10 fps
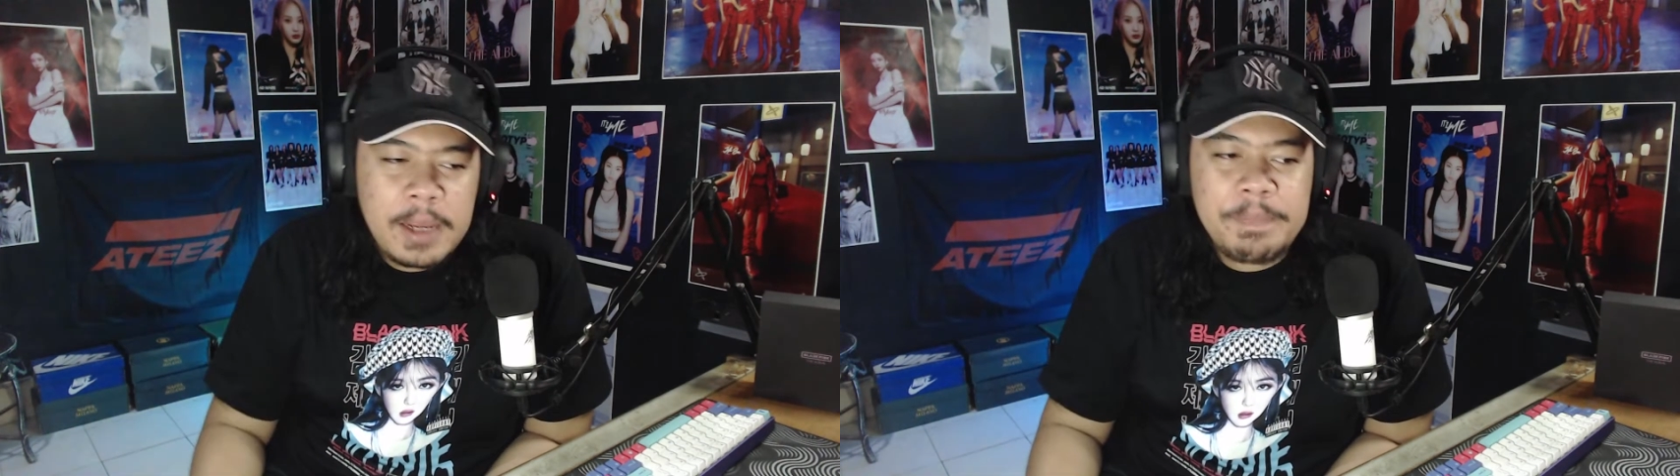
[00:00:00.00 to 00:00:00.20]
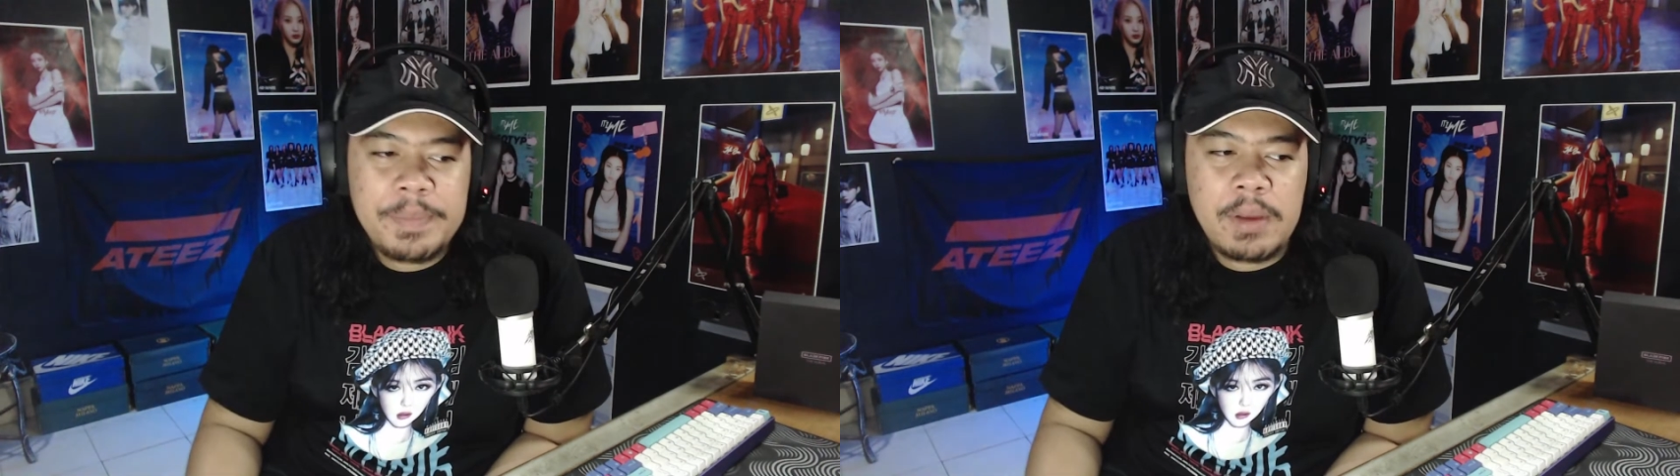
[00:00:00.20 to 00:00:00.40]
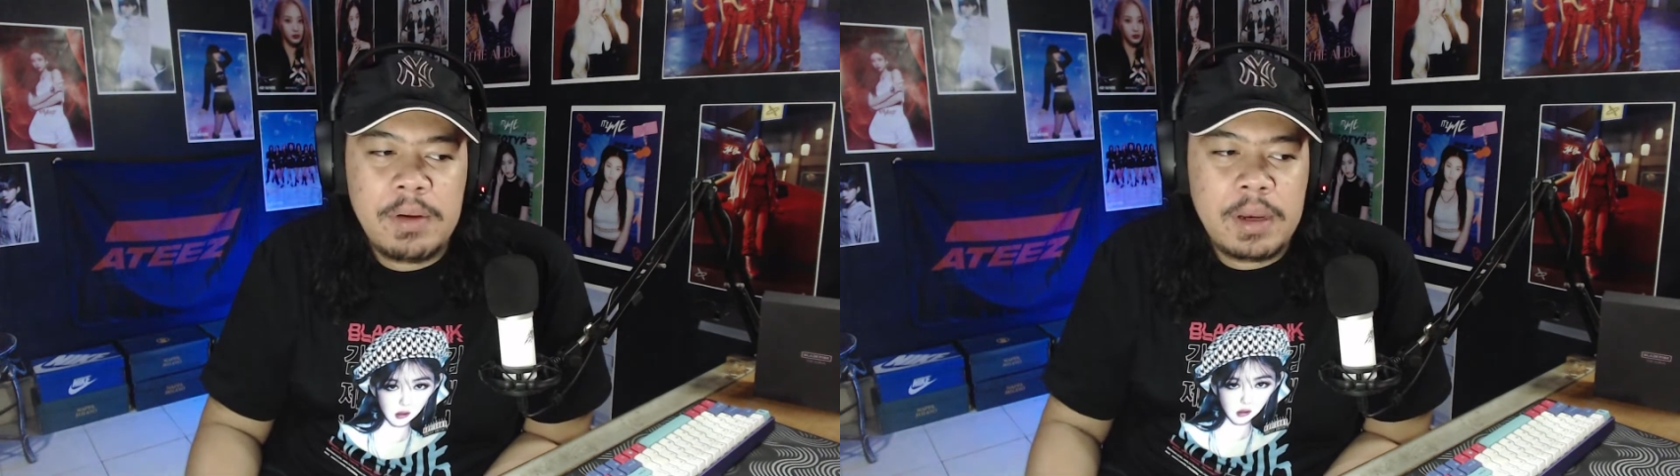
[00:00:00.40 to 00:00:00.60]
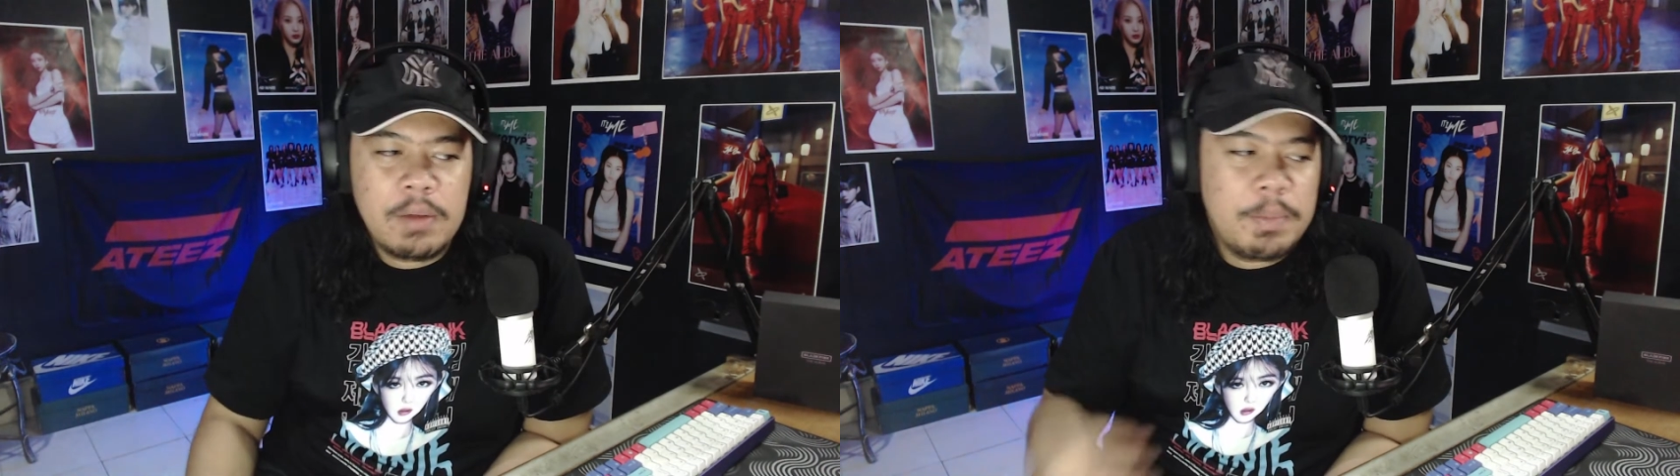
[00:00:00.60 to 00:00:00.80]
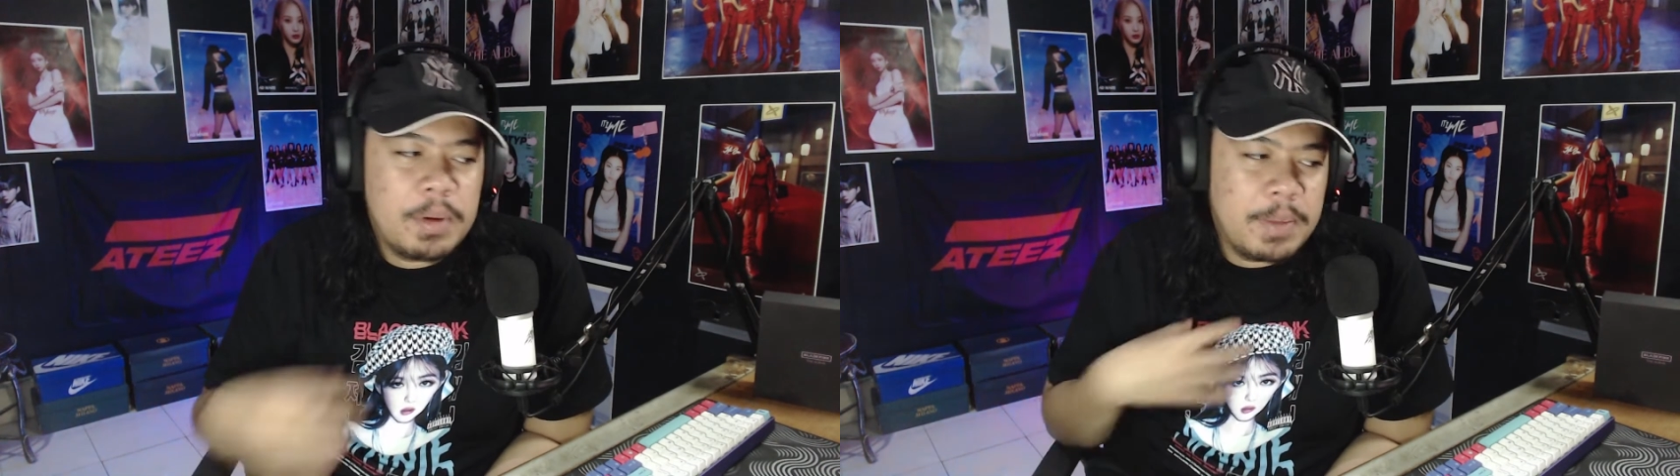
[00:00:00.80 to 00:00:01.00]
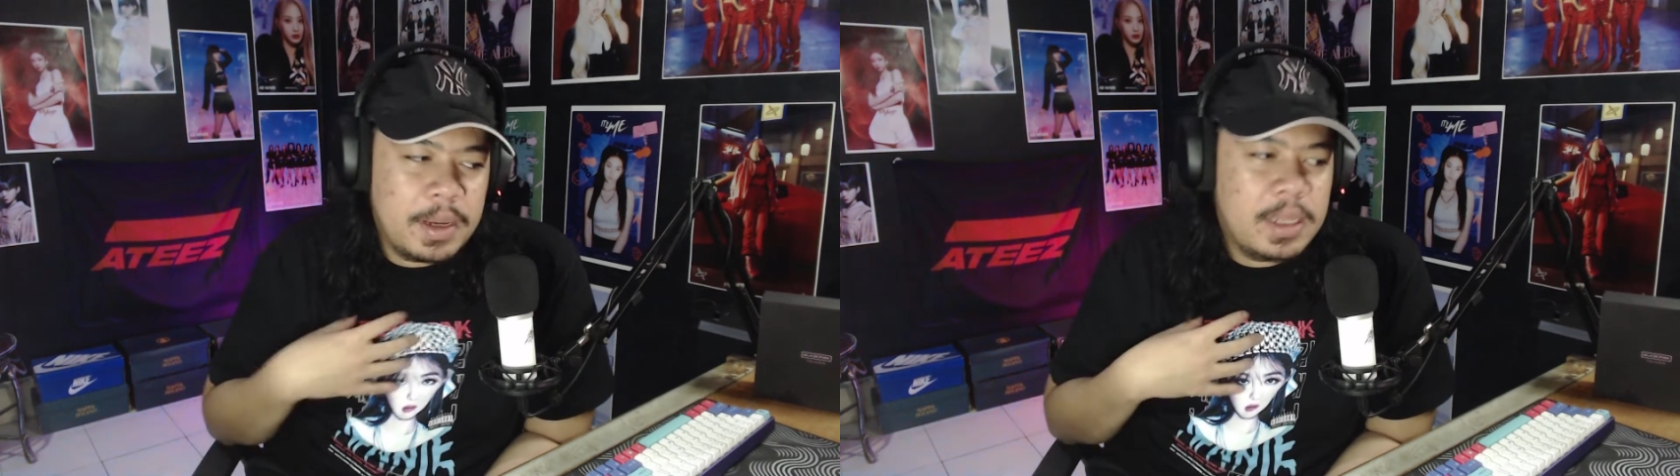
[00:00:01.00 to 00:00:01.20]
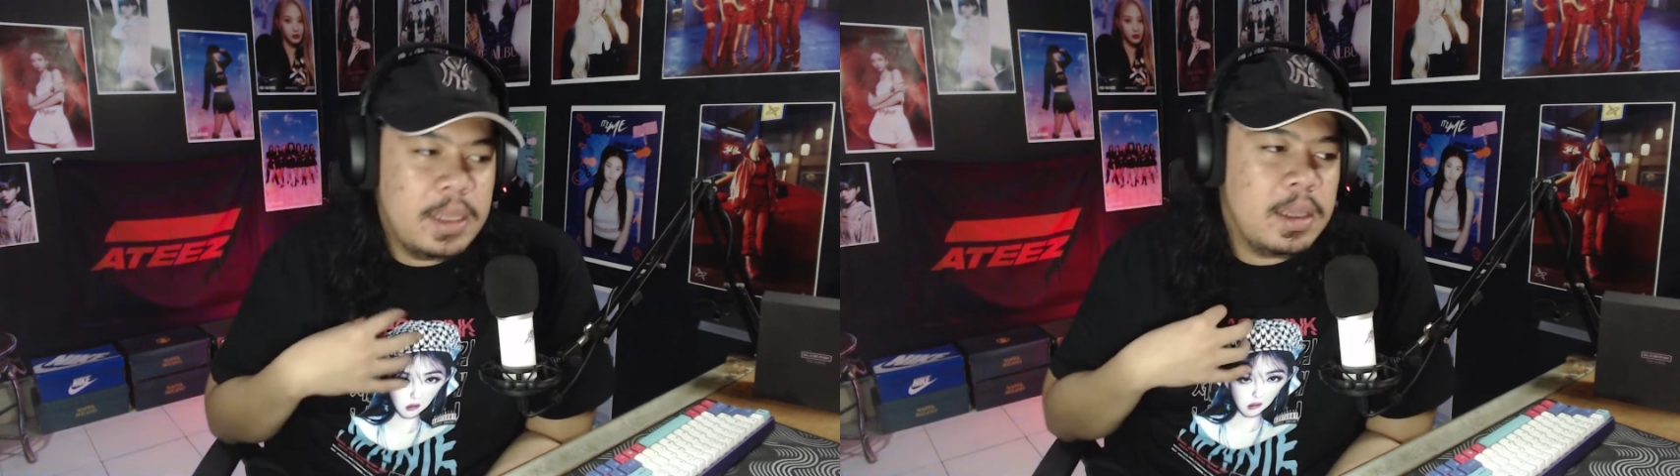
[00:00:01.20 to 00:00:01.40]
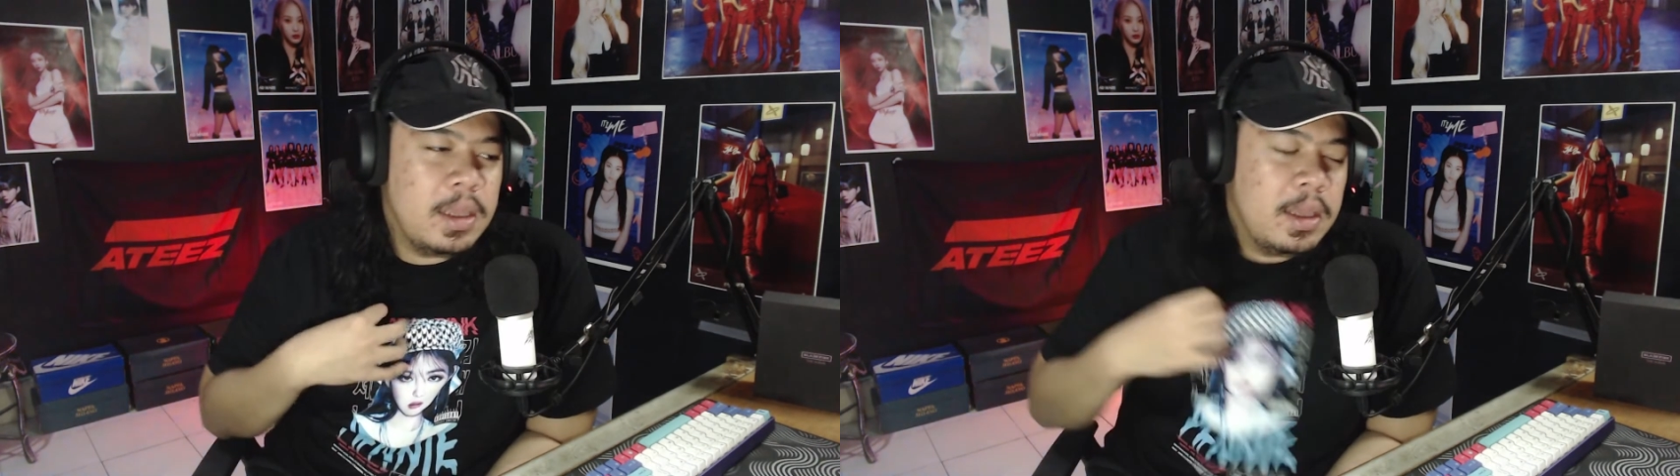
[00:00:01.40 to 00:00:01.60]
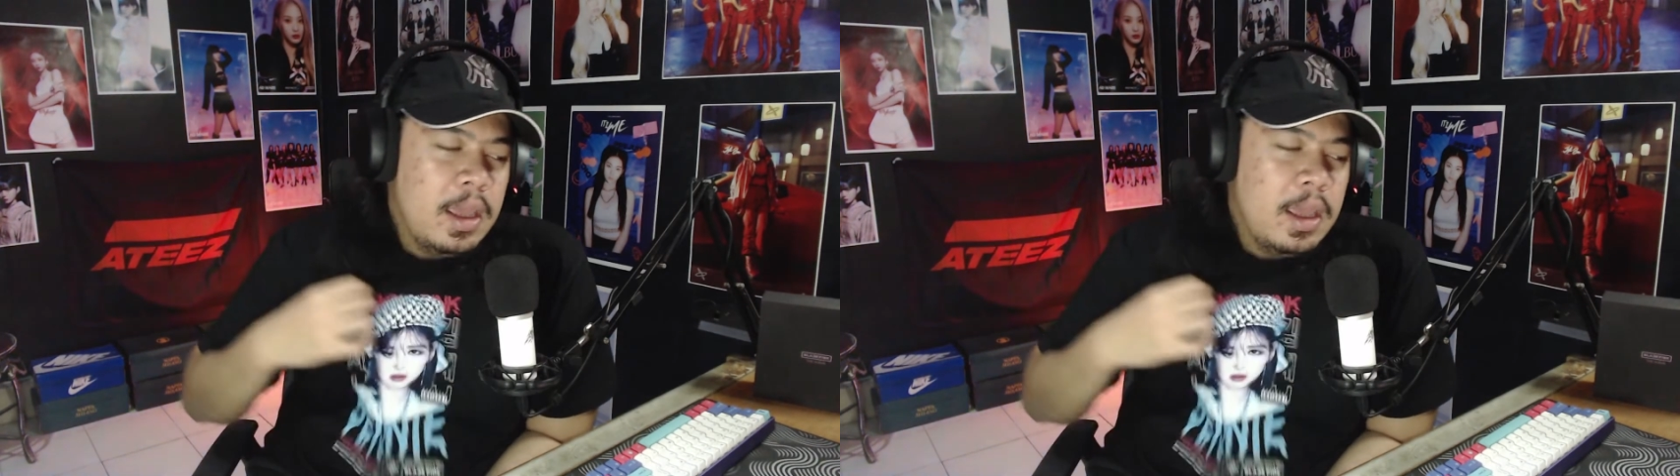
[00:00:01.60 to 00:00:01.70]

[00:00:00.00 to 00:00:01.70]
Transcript: kalau dari gue pribadi ya